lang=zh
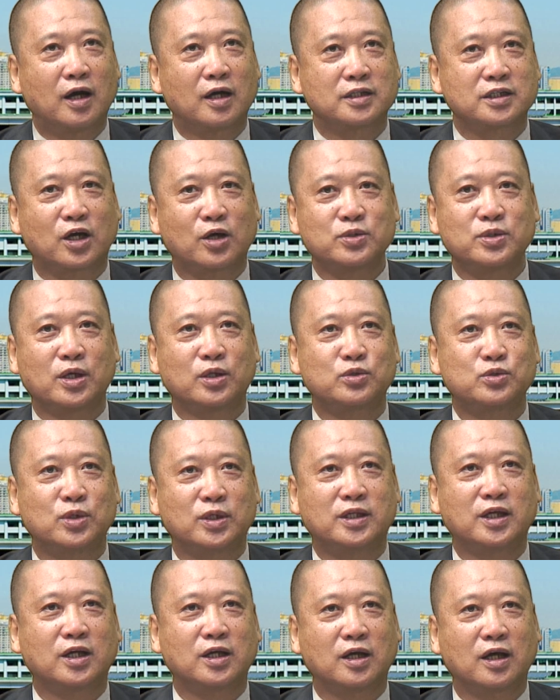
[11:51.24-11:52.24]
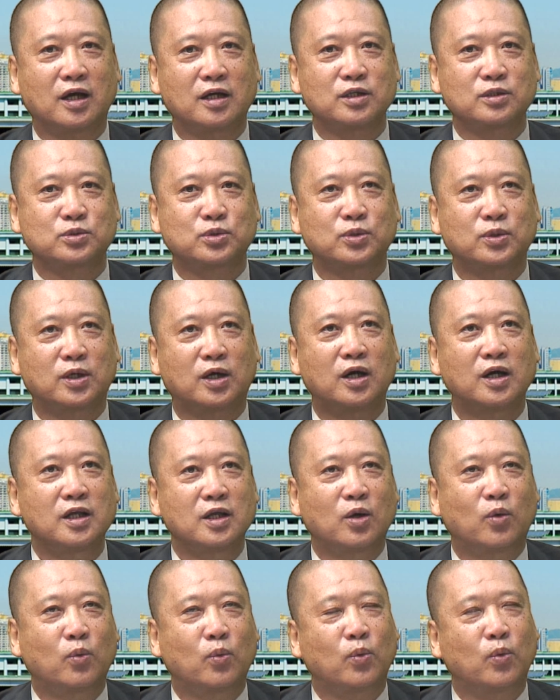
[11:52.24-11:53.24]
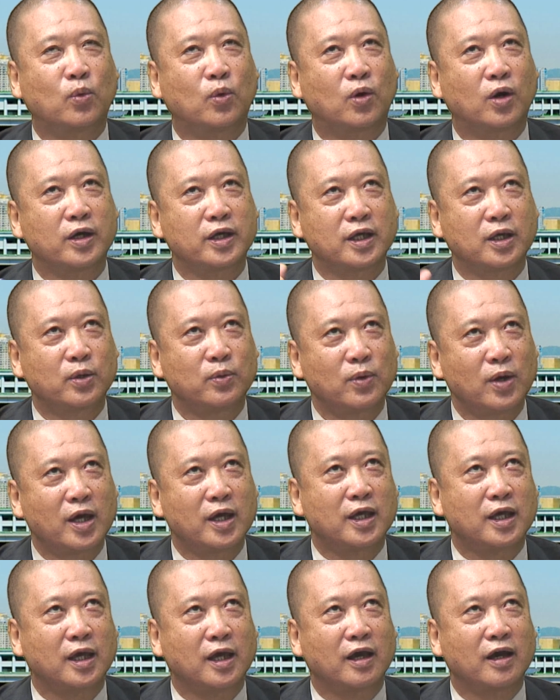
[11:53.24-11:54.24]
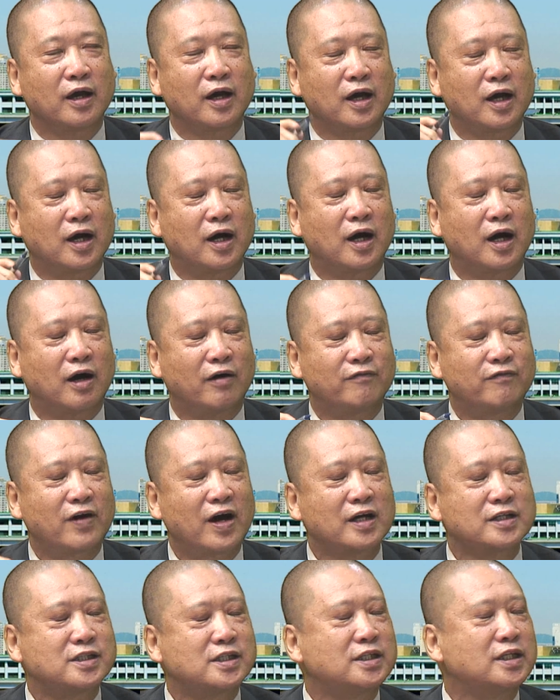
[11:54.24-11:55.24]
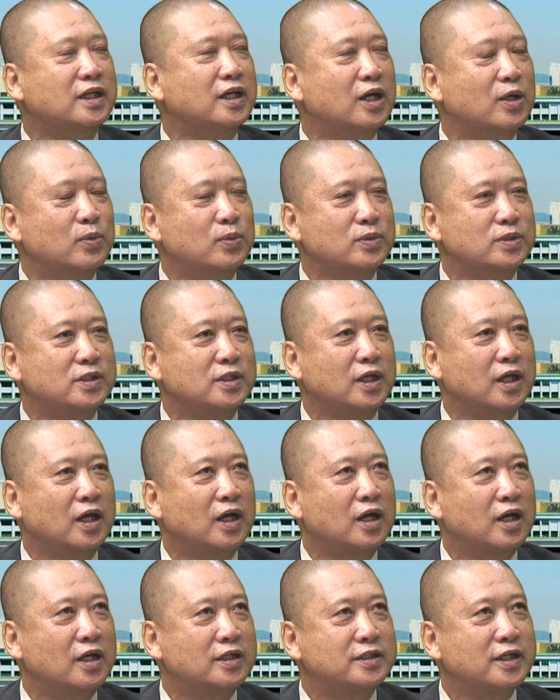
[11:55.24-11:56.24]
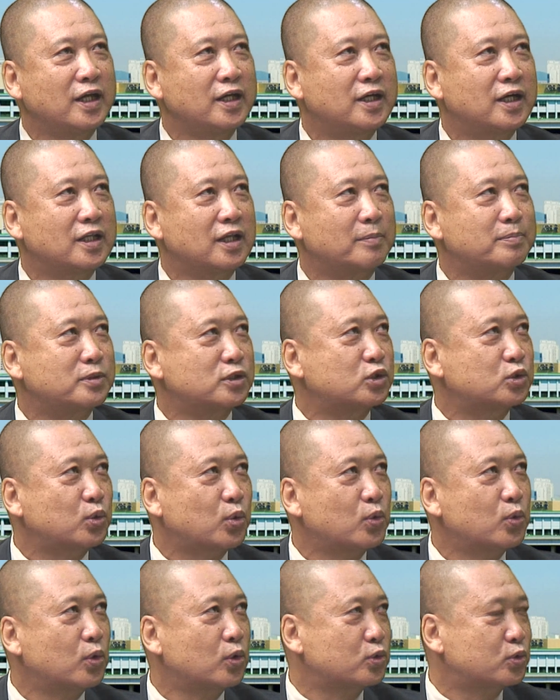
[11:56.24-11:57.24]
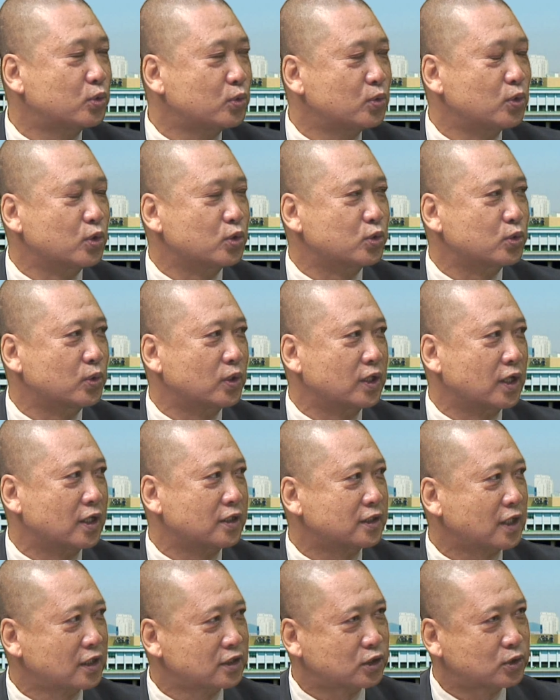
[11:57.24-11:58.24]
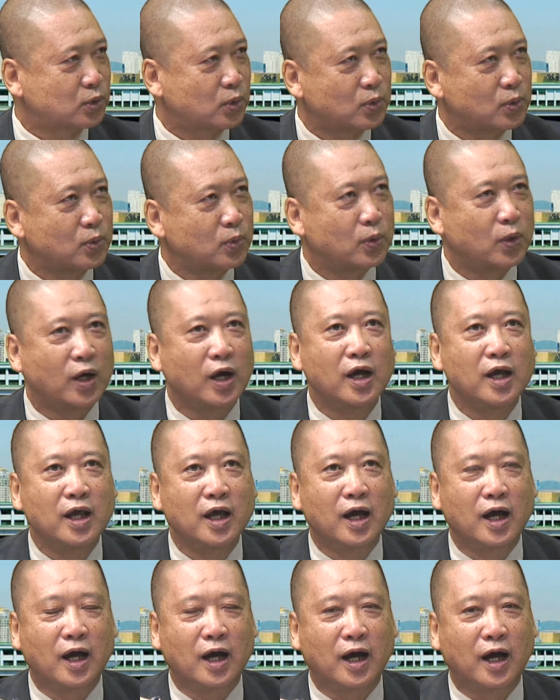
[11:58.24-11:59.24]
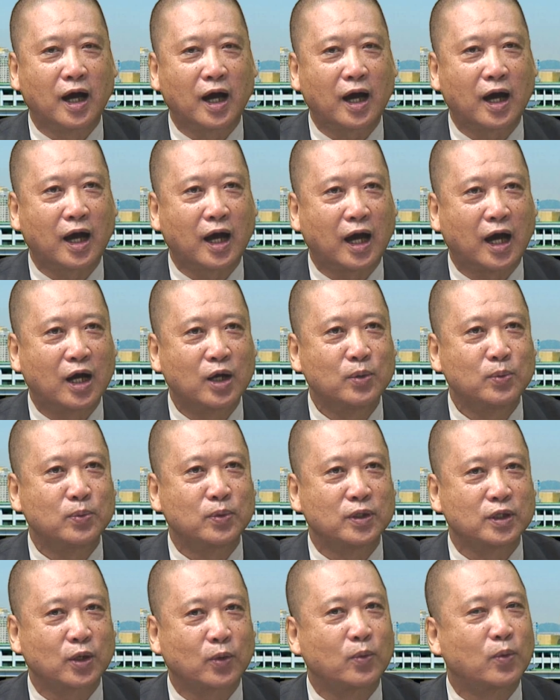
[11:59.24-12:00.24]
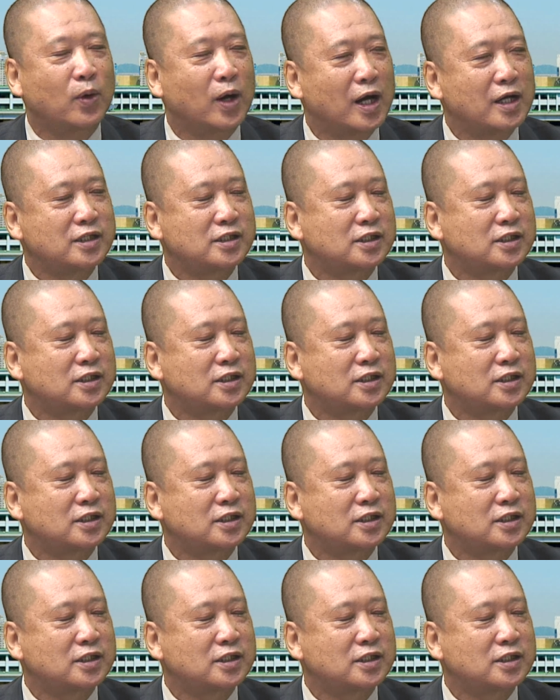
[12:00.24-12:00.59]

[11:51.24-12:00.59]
朝鲜决定说我愿意放弃核武器。这个呢不是通过中国说的，它是通过韩国的国安